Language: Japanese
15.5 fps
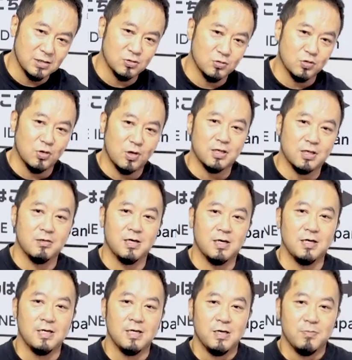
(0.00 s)
場とかでは
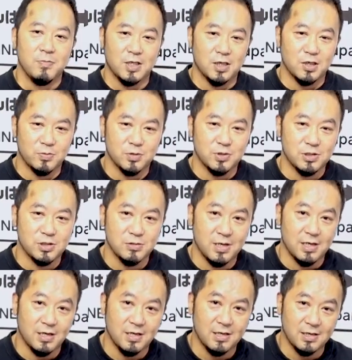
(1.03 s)
見てる分に
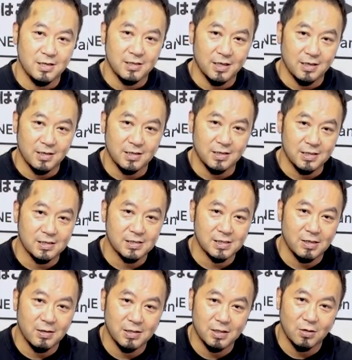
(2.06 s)
は、えー、なかなかね、
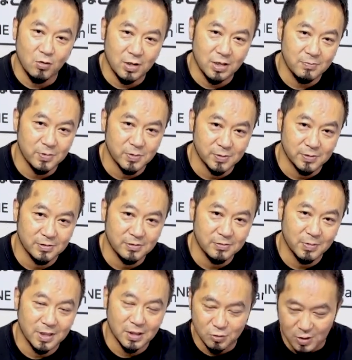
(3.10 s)
伝わってこない部分、
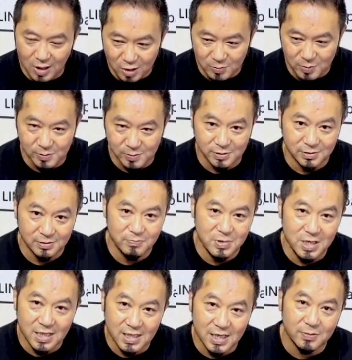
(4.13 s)
また裏の部分、見
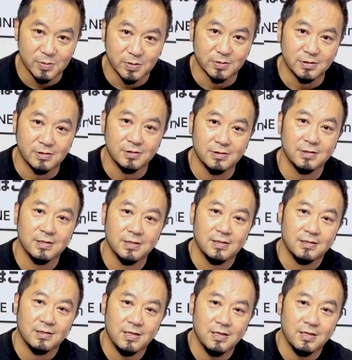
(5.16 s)
えない部分、
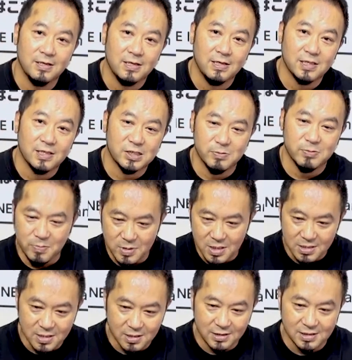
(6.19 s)
ね、血まみれ
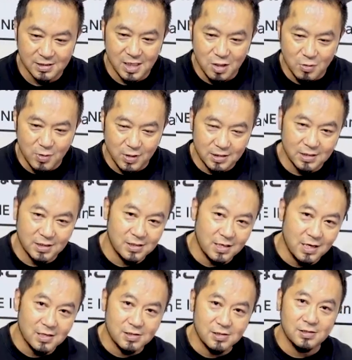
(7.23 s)
になって試合終わって
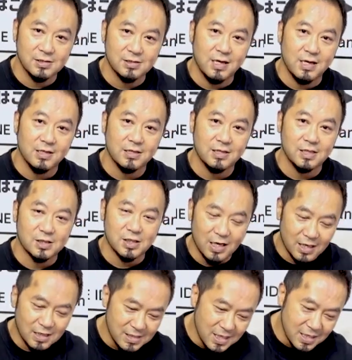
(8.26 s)
控え室に帰って、そこか
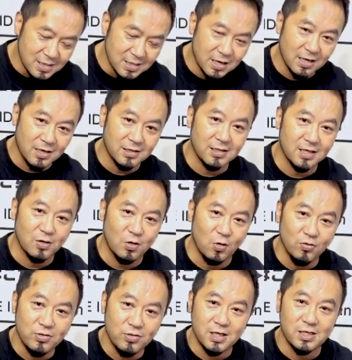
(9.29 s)
ら家に帰って、こ
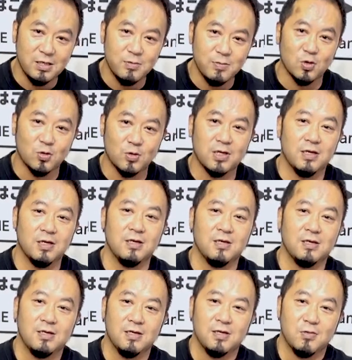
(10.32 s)
んな日々をね、
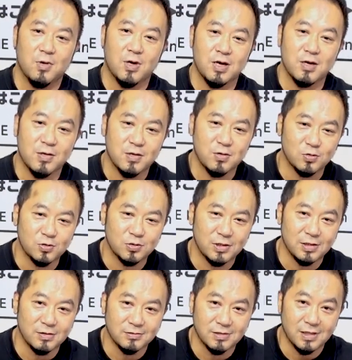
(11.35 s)
我々送って
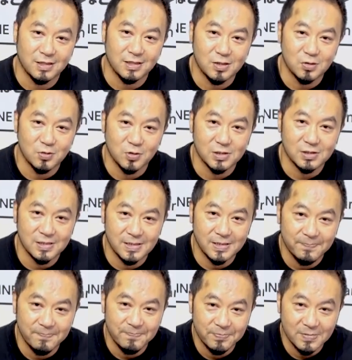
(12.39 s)
るんだっていうのをですね、
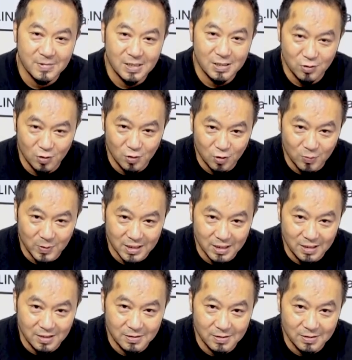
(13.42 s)
いろいろまた、